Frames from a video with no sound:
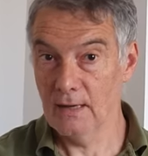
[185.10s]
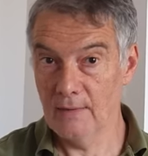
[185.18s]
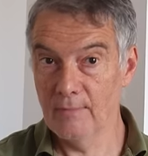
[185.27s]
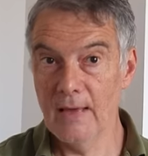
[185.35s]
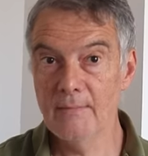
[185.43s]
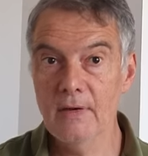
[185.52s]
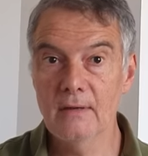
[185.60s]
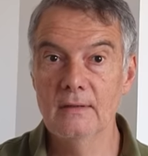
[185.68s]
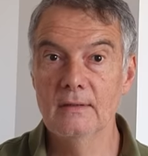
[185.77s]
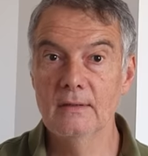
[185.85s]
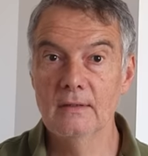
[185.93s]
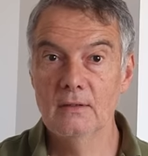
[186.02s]
elle-même,
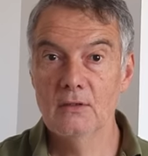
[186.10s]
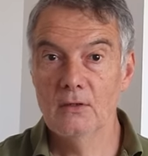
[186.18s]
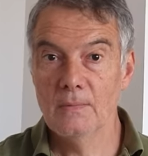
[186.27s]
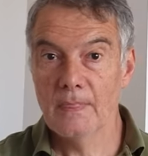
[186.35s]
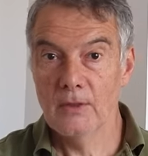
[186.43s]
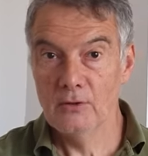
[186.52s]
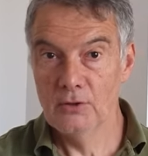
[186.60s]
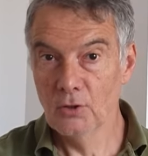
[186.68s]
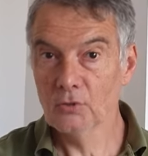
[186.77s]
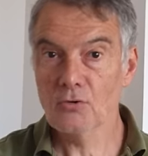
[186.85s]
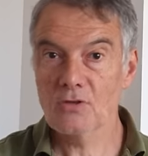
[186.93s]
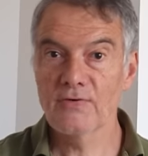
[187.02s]
des
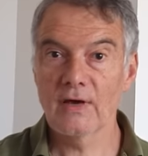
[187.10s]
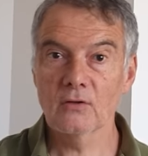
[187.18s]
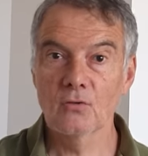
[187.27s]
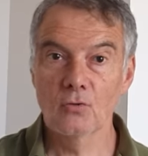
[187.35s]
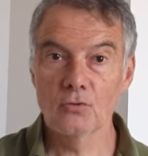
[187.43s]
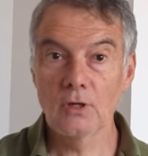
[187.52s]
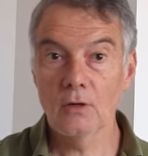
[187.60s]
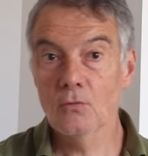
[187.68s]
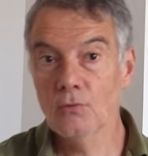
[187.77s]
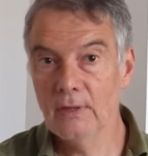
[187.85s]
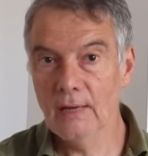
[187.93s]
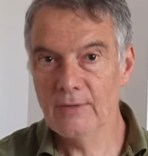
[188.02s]
hautes sphères de l'OTAN,
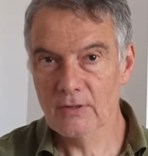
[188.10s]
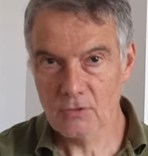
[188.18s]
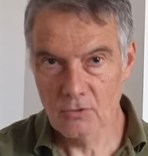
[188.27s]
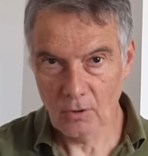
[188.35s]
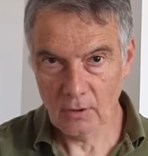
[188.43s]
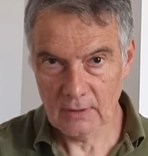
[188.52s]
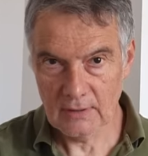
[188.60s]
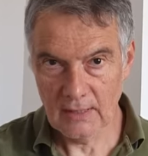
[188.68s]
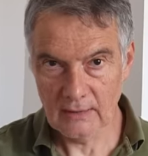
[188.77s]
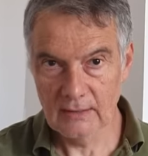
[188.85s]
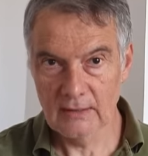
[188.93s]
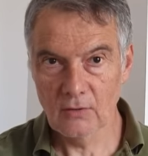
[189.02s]
où il a bien sûr
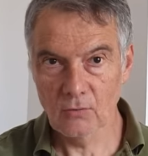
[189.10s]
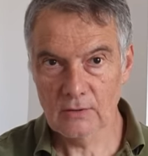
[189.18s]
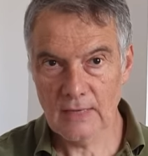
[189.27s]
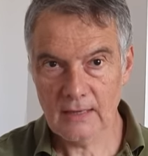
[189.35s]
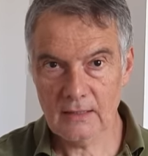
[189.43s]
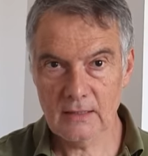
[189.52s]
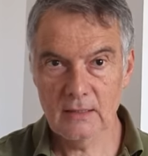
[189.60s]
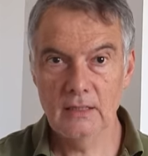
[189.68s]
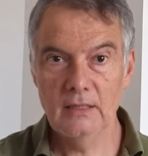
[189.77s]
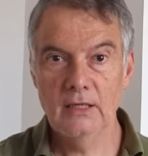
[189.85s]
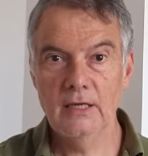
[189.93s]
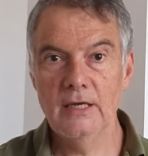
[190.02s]
gardé des contacts,
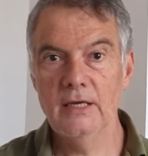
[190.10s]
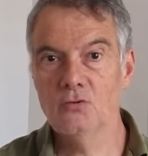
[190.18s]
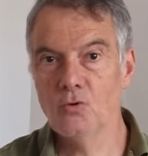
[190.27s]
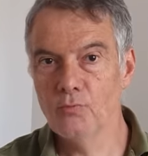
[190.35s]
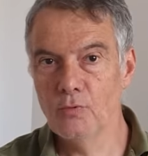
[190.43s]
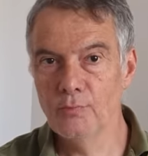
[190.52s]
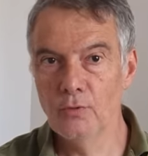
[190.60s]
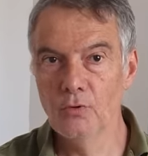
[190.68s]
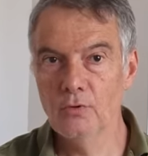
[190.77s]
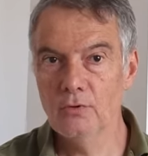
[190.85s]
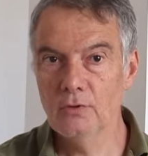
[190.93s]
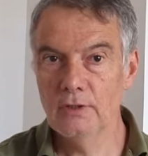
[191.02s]
et depuis
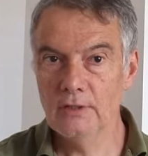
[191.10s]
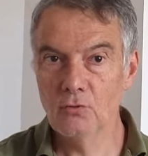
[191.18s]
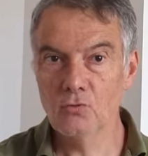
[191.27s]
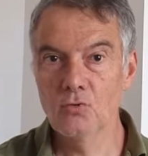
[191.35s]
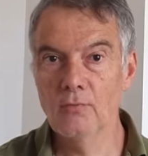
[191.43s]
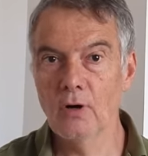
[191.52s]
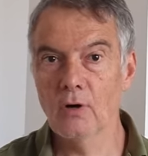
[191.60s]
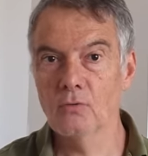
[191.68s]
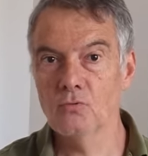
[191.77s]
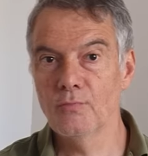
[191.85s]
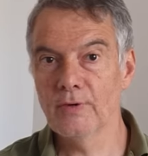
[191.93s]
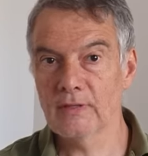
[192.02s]
peu, les documents
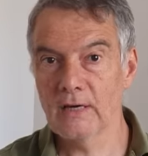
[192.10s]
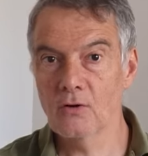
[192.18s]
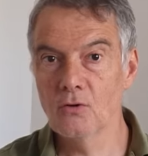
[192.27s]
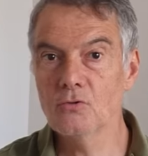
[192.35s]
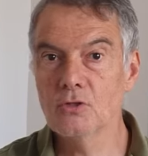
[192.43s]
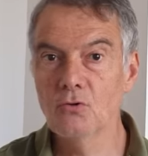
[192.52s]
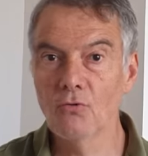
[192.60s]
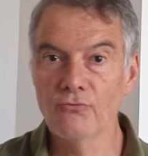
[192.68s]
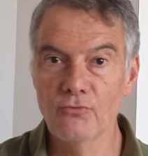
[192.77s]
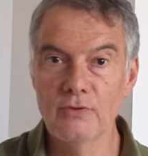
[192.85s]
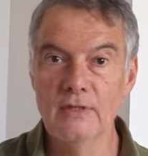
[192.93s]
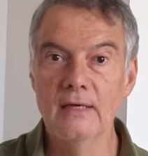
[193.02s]
du Pentagone qui ont
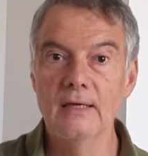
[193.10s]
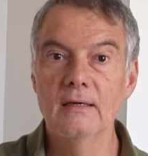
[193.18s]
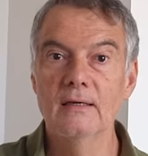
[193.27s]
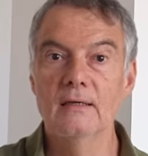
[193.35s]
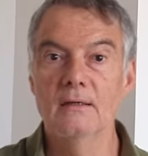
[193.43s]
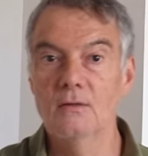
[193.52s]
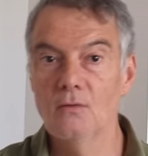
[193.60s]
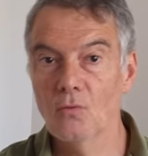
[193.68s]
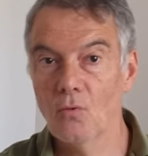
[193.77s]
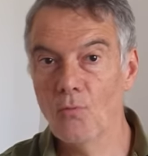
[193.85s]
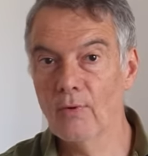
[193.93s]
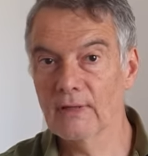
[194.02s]
fuité
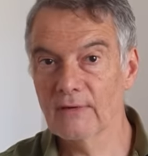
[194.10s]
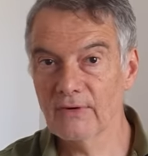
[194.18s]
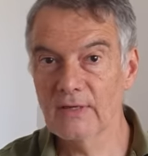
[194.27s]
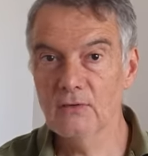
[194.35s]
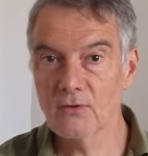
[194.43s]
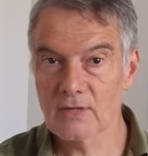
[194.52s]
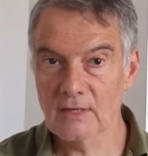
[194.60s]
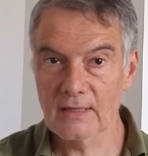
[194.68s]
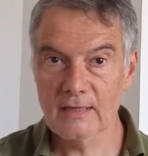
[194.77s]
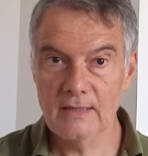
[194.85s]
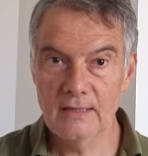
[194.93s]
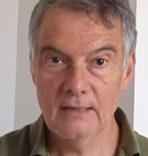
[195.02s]
au mois d'avril de cette
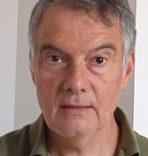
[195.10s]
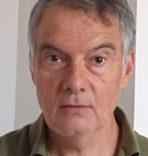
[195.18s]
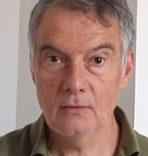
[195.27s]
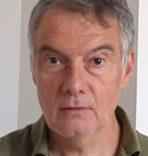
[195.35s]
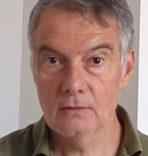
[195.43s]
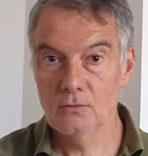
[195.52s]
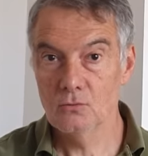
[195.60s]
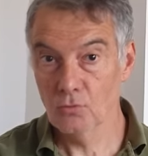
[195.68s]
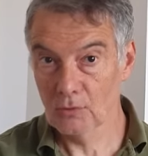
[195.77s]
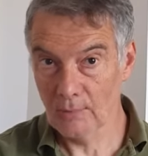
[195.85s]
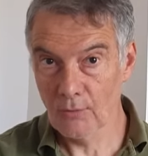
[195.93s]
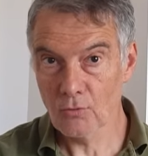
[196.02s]
année,
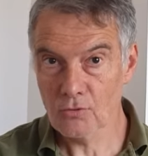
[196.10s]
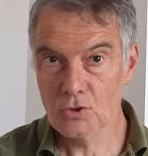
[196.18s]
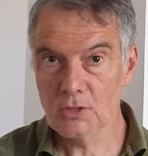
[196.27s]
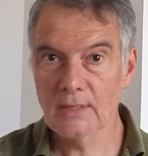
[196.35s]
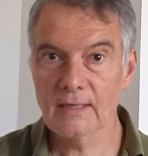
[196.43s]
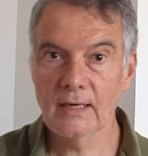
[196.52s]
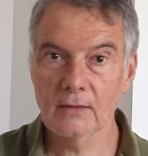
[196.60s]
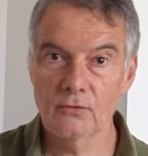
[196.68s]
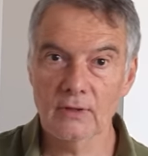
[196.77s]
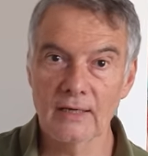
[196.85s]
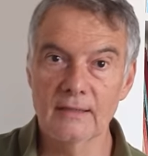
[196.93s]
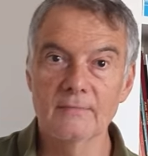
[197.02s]
notamment au sujet de la guerre en
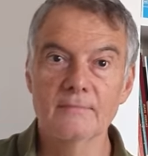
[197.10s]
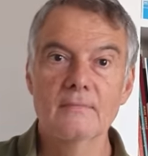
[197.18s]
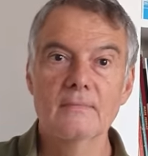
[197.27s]
Ukraine.